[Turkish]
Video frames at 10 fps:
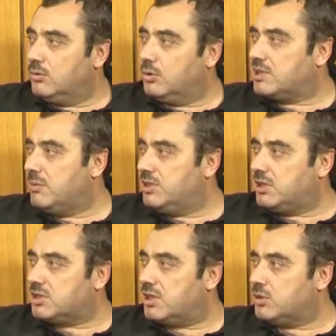O kemik
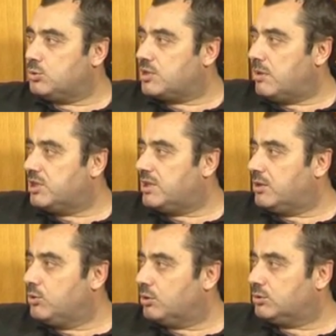yaşarken şu
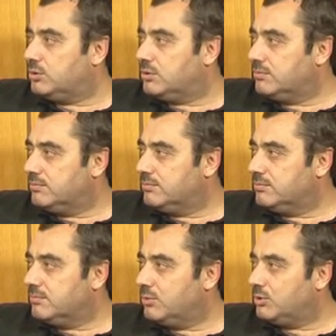kemikler yoktu.
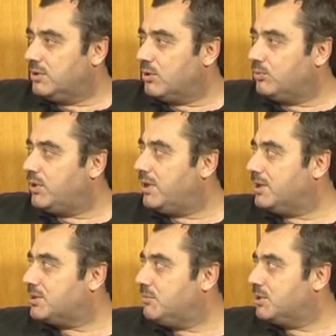Onlar
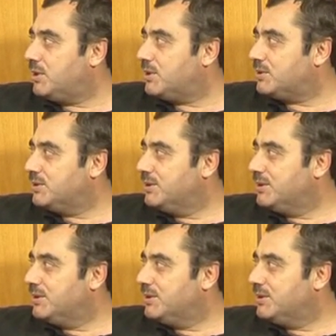ufalayan kemikler.